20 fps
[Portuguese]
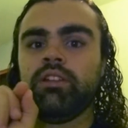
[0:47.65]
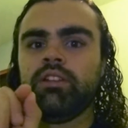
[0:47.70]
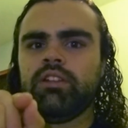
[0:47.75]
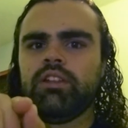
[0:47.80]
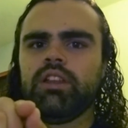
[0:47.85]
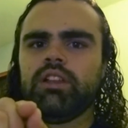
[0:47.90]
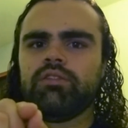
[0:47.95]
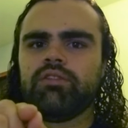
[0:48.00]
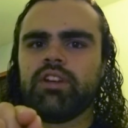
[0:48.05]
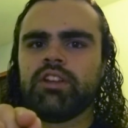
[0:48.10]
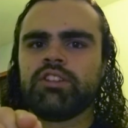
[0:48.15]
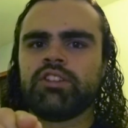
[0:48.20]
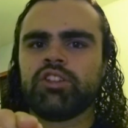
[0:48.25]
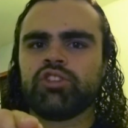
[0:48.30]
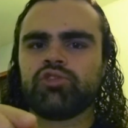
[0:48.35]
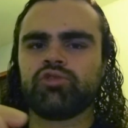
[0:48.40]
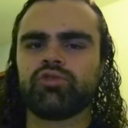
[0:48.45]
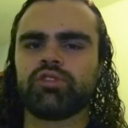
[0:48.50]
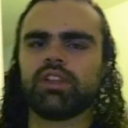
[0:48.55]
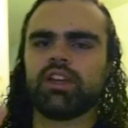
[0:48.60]
Ele vai te
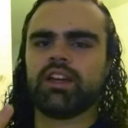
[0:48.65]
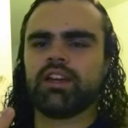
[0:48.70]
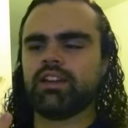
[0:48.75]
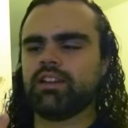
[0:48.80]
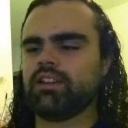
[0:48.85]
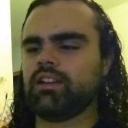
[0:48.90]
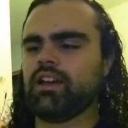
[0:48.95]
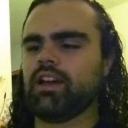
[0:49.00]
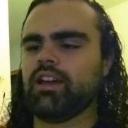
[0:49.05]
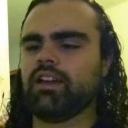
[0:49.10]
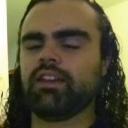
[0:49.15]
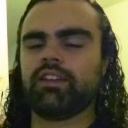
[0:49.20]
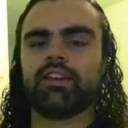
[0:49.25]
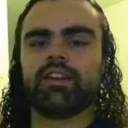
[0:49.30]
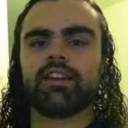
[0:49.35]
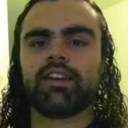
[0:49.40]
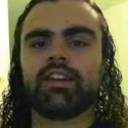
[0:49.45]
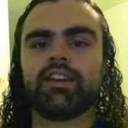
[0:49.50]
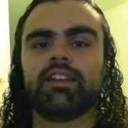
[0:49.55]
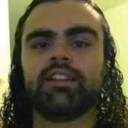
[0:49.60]
ajudar a
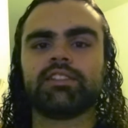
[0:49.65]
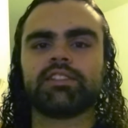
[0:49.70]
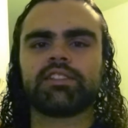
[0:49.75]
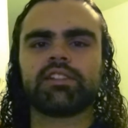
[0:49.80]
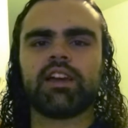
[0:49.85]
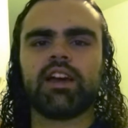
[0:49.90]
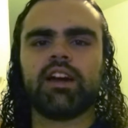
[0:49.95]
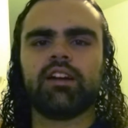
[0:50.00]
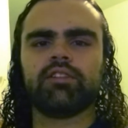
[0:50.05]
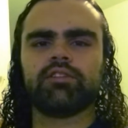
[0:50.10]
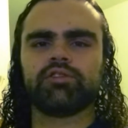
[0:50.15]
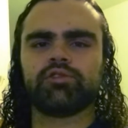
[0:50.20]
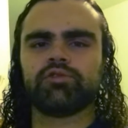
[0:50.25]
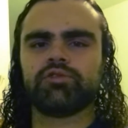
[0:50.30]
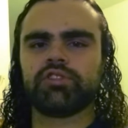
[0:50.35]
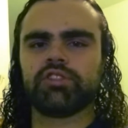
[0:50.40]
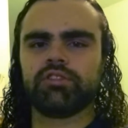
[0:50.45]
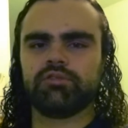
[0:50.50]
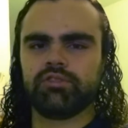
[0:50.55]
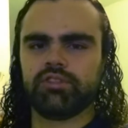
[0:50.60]
criar aqueles caules
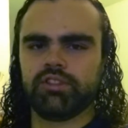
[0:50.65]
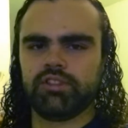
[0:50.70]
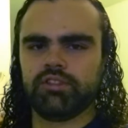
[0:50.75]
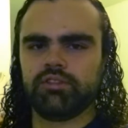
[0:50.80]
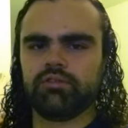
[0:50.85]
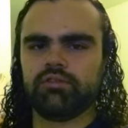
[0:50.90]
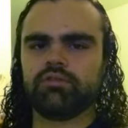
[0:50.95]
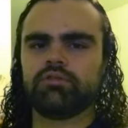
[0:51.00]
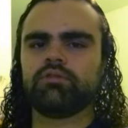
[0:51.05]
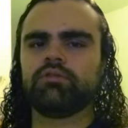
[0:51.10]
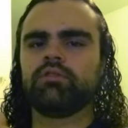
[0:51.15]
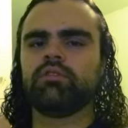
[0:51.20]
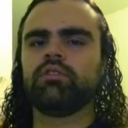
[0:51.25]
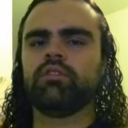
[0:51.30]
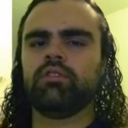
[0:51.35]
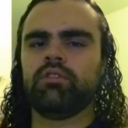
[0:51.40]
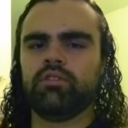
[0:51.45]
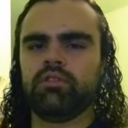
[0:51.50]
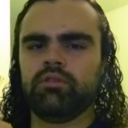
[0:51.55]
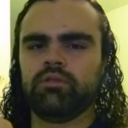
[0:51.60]
nos seus dedos,
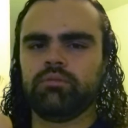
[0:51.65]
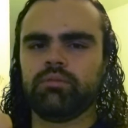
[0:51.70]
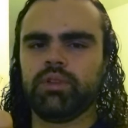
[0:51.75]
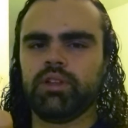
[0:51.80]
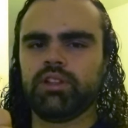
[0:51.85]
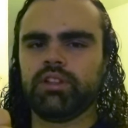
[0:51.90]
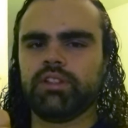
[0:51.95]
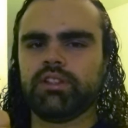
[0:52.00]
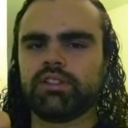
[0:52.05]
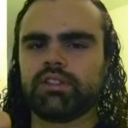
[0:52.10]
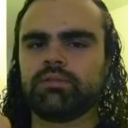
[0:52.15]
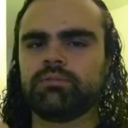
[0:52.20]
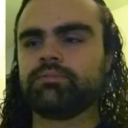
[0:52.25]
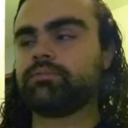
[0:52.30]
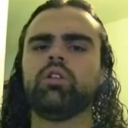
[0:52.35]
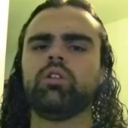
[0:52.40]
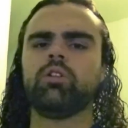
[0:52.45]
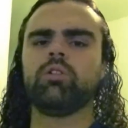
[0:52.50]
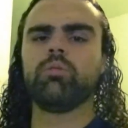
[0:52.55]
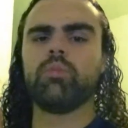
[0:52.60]
beleza?
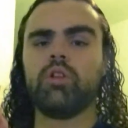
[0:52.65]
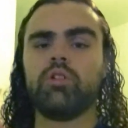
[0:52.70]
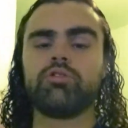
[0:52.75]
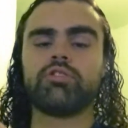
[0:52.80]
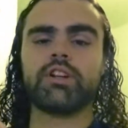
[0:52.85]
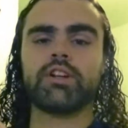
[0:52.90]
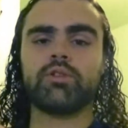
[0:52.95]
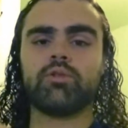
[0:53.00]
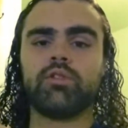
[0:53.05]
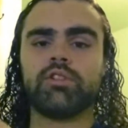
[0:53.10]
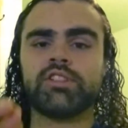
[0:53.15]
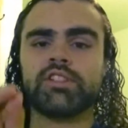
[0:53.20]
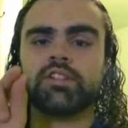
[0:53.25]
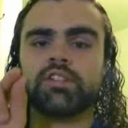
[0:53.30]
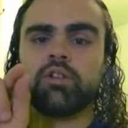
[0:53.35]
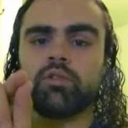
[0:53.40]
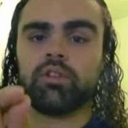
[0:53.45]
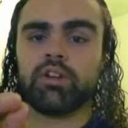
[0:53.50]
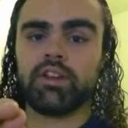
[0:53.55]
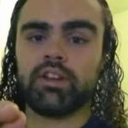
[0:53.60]
Uma outra
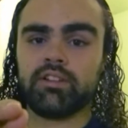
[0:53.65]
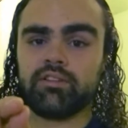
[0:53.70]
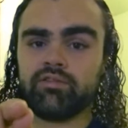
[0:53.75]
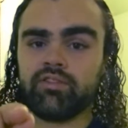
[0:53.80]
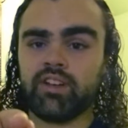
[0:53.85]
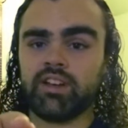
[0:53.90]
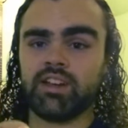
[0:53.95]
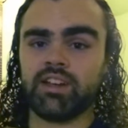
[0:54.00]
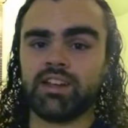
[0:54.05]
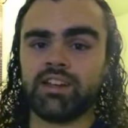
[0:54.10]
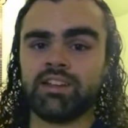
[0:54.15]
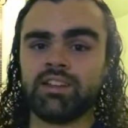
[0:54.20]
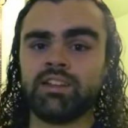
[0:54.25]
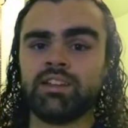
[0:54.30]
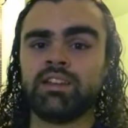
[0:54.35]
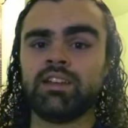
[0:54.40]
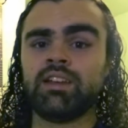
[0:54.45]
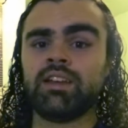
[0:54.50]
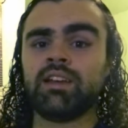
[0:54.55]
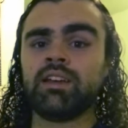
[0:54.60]
coisa que eu queria
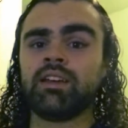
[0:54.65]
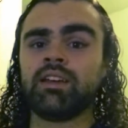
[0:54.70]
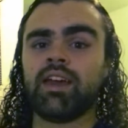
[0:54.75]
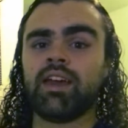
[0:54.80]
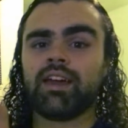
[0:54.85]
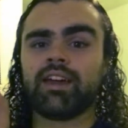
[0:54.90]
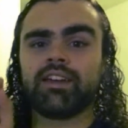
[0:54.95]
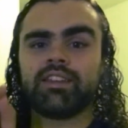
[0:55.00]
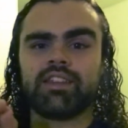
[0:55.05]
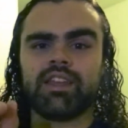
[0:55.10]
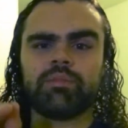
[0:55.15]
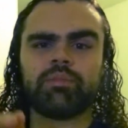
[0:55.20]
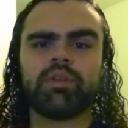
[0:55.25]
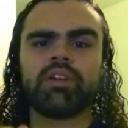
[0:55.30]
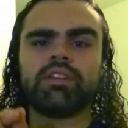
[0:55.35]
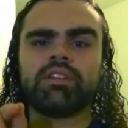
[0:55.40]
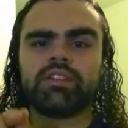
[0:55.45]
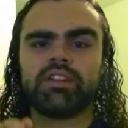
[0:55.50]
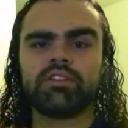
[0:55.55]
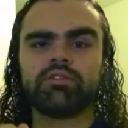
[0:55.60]
falar é que
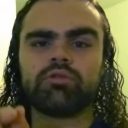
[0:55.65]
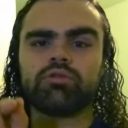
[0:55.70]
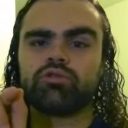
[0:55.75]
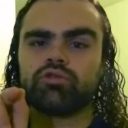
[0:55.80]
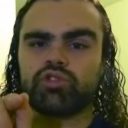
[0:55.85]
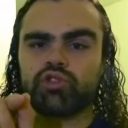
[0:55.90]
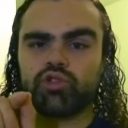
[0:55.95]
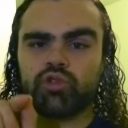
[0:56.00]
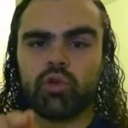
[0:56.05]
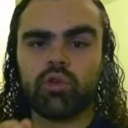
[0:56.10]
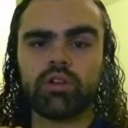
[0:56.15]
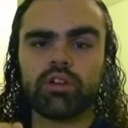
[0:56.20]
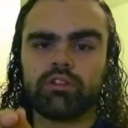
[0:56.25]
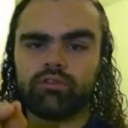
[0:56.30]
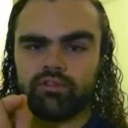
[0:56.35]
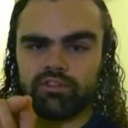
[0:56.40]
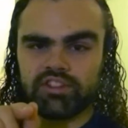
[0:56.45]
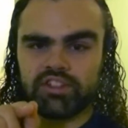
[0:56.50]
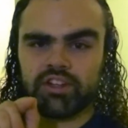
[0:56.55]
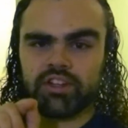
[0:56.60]
dependendo do som
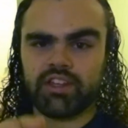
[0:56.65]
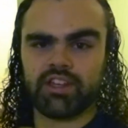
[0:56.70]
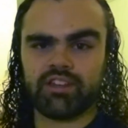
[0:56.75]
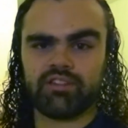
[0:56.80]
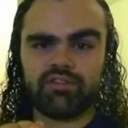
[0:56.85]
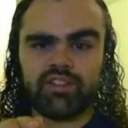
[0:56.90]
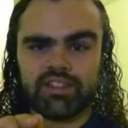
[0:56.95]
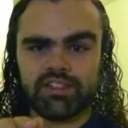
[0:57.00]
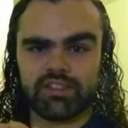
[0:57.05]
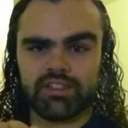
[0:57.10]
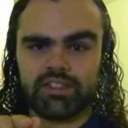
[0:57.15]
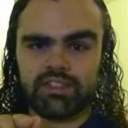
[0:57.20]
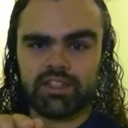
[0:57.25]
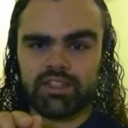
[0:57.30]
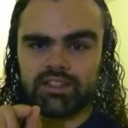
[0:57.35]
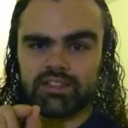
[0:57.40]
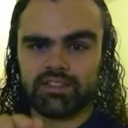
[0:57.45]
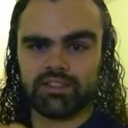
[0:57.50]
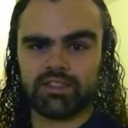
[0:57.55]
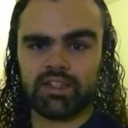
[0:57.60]
que você quer fazer
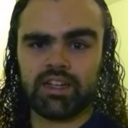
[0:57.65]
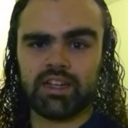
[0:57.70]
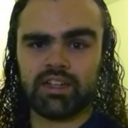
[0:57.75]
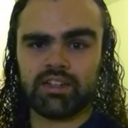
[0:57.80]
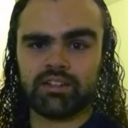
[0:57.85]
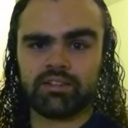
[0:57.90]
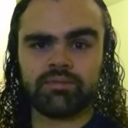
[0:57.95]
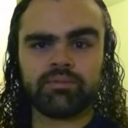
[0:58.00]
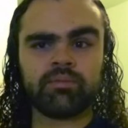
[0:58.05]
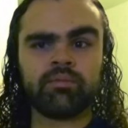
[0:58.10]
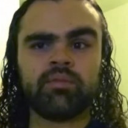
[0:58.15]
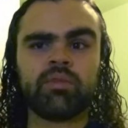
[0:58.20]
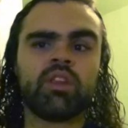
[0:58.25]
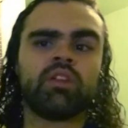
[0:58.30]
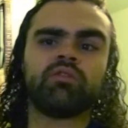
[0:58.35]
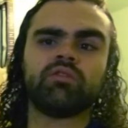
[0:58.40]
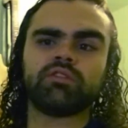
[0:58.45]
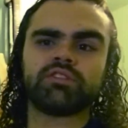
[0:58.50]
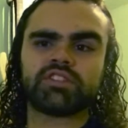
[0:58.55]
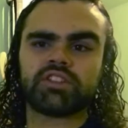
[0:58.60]
na guitarra,
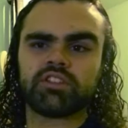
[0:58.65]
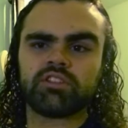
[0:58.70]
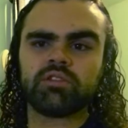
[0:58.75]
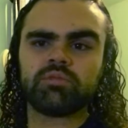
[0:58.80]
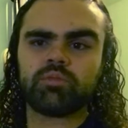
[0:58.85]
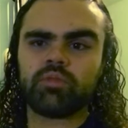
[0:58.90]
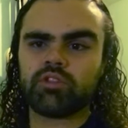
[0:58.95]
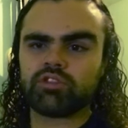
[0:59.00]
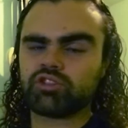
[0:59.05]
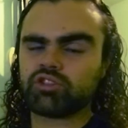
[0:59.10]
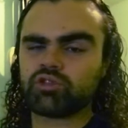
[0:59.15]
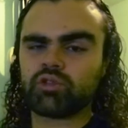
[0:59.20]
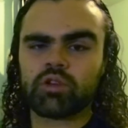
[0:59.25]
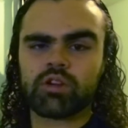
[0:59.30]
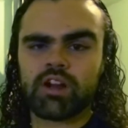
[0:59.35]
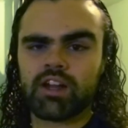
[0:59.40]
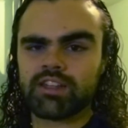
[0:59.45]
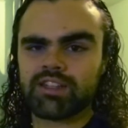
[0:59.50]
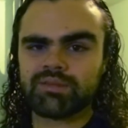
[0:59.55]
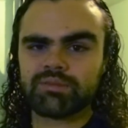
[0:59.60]
você não pode
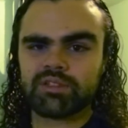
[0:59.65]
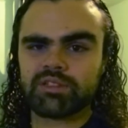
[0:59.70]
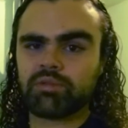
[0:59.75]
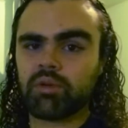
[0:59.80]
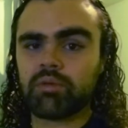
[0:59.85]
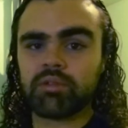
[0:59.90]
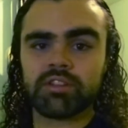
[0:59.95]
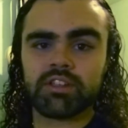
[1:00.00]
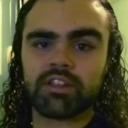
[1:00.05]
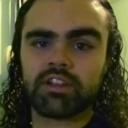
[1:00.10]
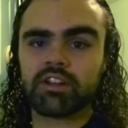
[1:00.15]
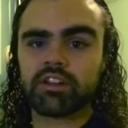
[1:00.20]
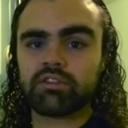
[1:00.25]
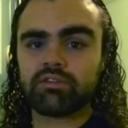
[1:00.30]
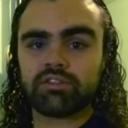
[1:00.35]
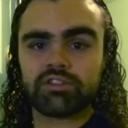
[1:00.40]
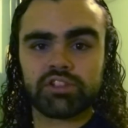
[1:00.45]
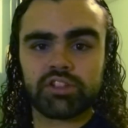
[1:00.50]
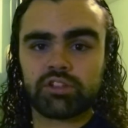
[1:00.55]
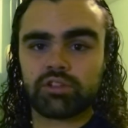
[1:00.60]
tocar da mesma maneira
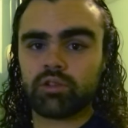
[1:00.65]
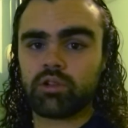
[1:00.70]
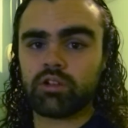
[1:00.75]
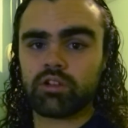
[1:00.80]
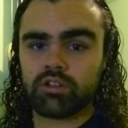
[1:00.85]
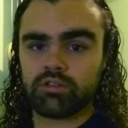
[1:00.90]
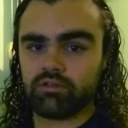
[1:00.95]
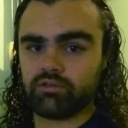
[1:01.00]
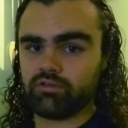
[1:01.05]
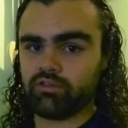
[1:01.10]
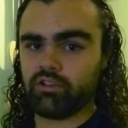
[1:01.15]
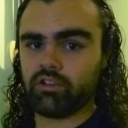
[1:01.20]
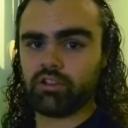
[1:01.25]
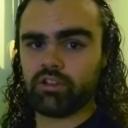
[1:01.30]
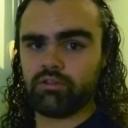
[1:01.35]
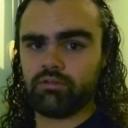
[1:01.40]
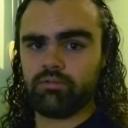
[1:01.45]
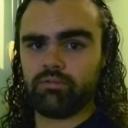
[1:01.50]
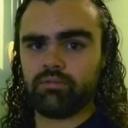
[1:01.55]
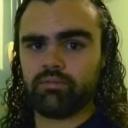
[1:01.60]
que você toca no
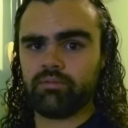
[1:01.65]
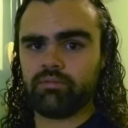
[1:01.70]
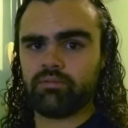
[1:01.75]
violão.